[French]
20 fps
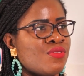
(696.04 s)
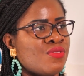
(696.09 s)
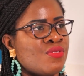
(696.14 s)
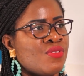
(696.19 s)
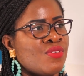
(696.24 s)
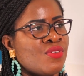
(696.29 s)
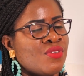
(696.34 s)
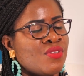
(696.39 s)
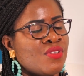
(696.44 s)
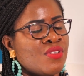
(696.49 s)
Mmh, mmh.
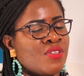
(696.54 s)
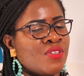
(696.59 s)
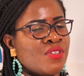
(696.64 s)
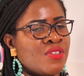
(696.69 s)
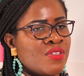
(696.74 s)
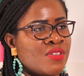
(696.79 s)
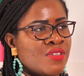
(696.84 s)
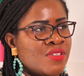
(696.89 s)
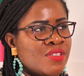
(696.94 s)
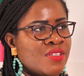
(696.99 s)

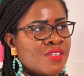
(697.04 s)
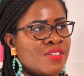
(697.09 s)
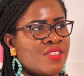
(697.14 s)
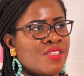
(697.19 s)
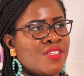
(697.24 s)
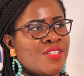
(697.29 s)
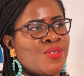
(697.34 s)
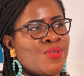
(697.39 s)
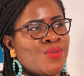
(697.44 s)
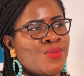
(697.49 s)
Tout à fait.
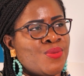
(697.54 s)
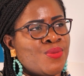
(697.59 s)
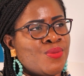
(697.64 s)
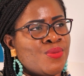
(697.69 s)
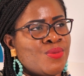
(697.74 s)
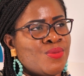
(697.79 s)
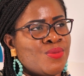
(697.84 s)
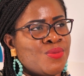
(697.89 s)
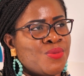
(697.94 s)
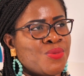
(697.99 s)

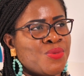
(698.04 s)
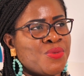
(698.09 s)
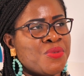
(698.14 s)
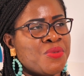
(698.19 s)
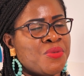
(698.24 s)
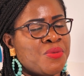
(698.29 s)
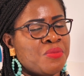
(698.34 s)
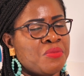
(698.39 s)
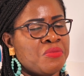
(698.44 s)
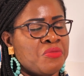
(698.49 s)
En
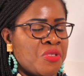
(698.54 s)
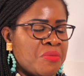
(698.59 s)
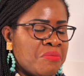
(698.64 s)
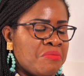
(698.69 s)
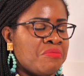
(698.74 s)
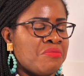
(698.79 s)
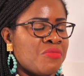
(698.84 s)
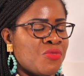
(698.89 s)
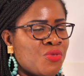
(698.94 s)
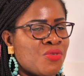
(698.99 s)

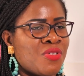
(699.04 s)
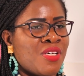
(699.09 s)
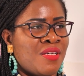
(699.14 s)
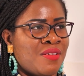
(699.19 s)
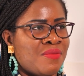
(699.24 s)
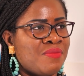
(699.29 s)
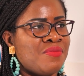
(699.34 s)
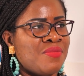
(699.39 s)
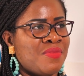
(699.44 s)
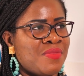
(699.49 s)
tout
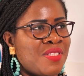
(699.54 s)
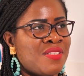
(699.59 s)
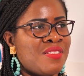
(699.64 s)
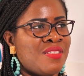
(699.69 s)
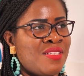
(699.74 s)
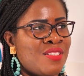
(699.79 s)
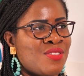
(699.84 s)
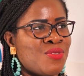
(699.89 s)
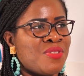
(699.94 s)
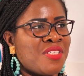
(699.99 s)
cas,
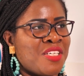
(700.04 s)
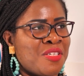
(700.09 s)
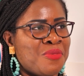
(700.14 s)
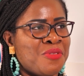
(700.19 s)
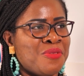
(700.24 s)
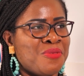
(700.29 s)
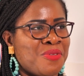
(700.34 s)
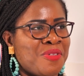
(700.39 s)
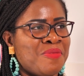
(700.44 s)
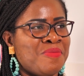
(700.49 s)
les idées sont
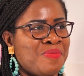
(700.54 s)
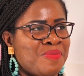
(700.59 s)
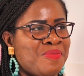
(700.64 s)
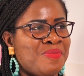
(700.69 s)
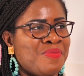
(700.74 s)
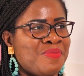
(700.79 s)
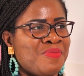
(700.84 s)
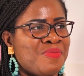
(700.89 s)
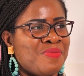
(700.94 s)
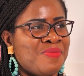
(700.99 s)
très bonnes.
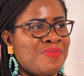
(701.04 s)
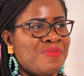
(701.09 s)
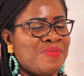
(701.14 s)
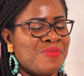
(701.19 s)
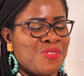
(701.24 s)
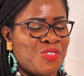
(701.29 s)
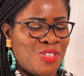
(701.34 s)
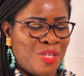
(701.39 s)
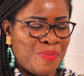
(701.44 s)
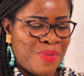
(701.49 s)

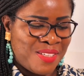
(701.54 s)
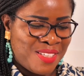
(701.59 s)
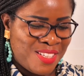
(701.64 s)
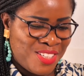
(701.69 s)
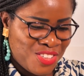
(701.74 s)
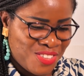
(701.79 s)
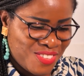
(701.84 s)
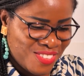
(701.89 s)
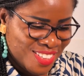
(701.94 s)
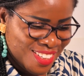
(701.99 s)
Je les
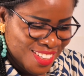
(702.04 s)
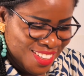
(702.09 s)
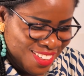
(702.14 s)
partage.